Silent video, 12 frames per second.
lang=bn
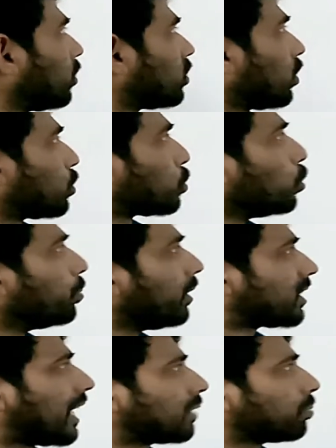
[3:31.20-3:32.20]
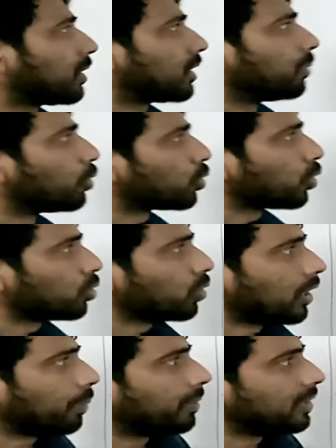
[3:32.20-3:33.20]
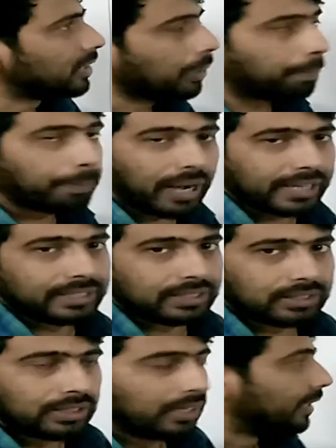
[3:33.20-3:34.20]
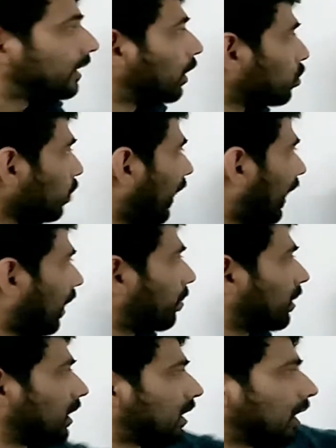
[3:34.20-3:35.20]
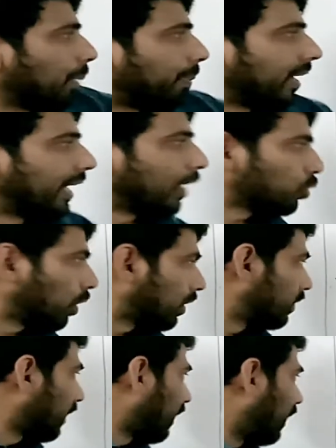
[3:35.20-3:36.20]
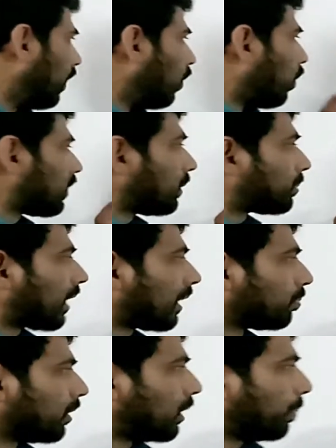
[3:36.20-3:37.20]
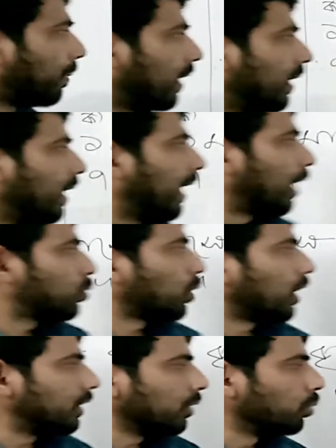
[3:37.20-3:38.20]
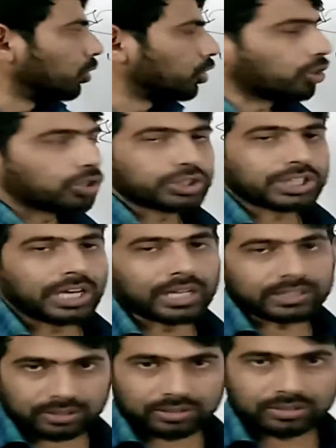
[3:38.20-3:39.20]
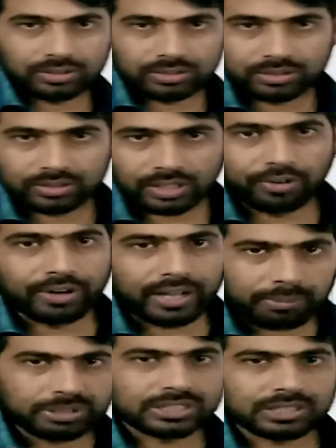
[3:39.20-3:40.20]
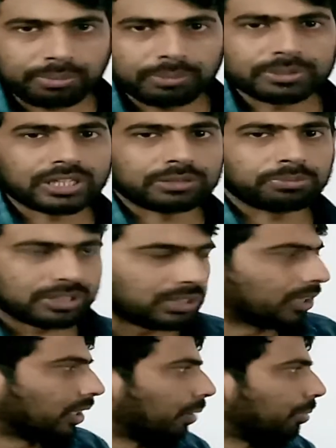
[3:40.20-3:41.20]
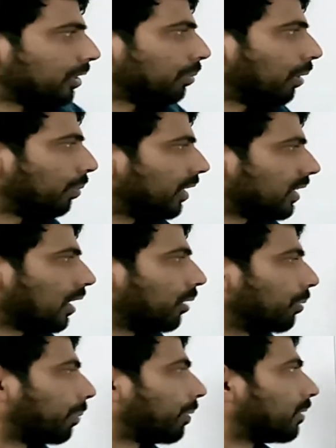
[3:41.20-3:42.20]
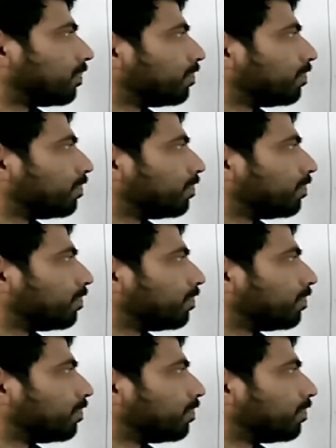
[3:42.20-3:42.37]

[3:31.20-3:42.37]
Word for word: বলেছিল সুমির সাত মাসে মোট কত টাকা বৃত্তি পায় যেহেতু এক মাসে সে পায় একশো টাকা অর্থাৎ সাত মাসে পায় একশো গুণিতক সাত কারণ এক মাসে যা পাবে সাত মাসে তার থেকে বেশি পাবে এটা স্বাভাবিক ব্যাপার